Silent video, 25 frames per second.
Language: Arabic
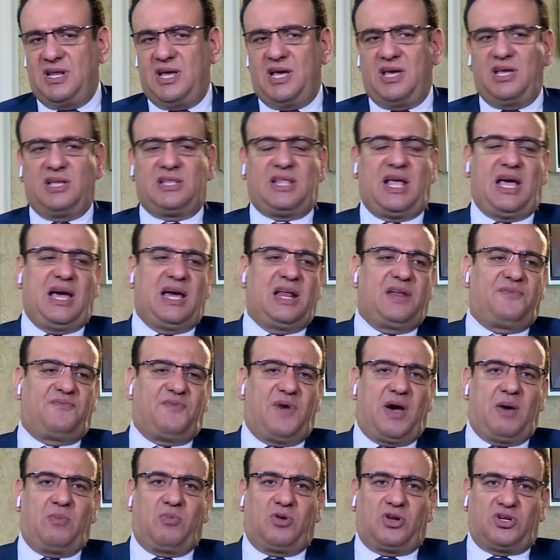يتحالف
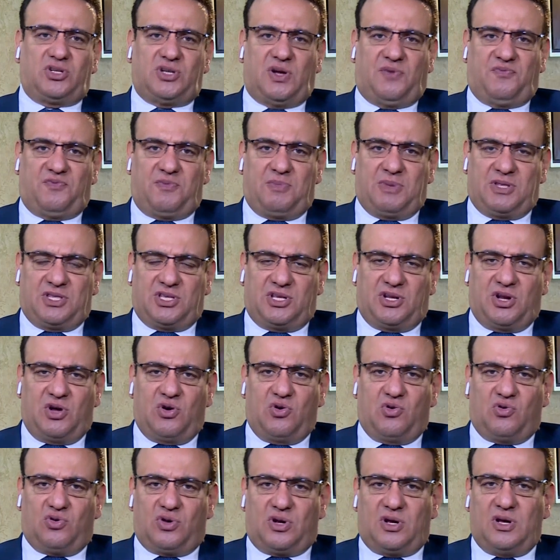مع مرشح في مدينه
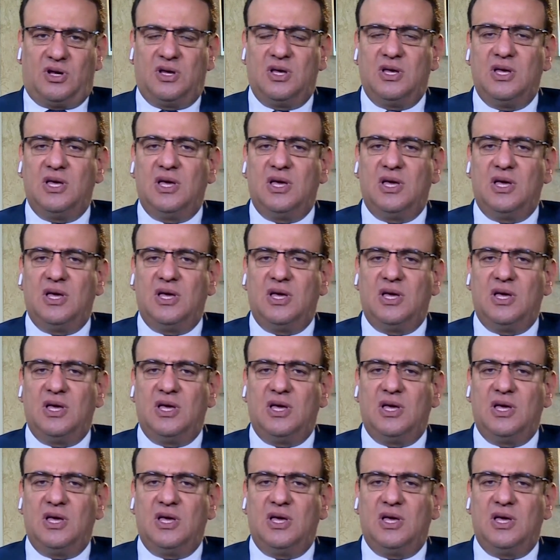اخرى